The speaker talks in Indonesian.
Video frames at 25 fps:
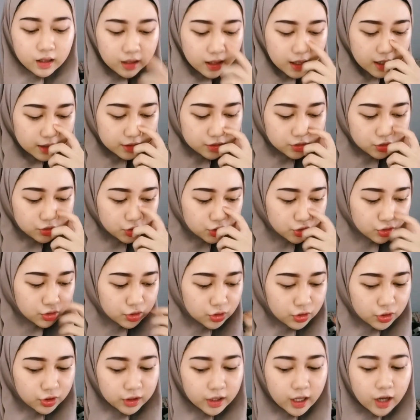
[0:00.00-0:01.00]

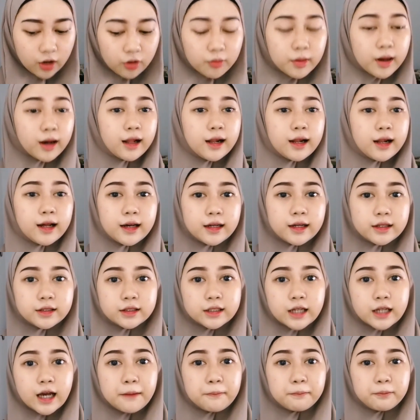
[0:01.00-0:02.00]
Lanjut, aku bakalan
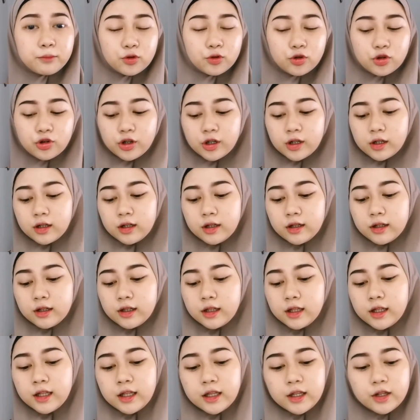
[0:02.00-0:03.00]
campur
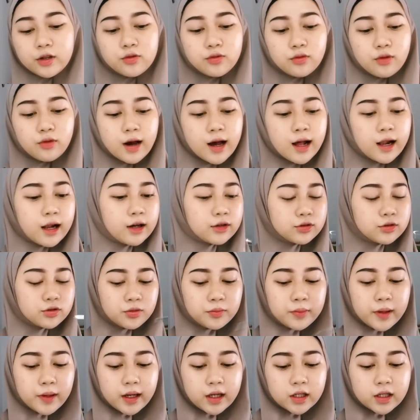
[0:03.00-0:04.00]
ini dua
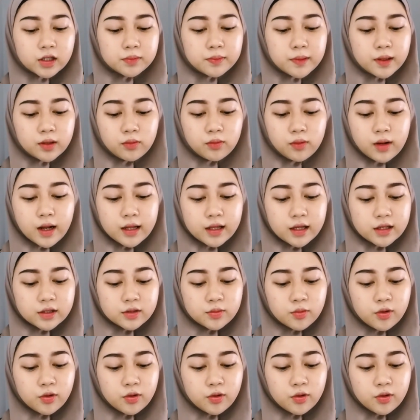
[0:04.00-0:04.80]
langsung pakai spatulanya.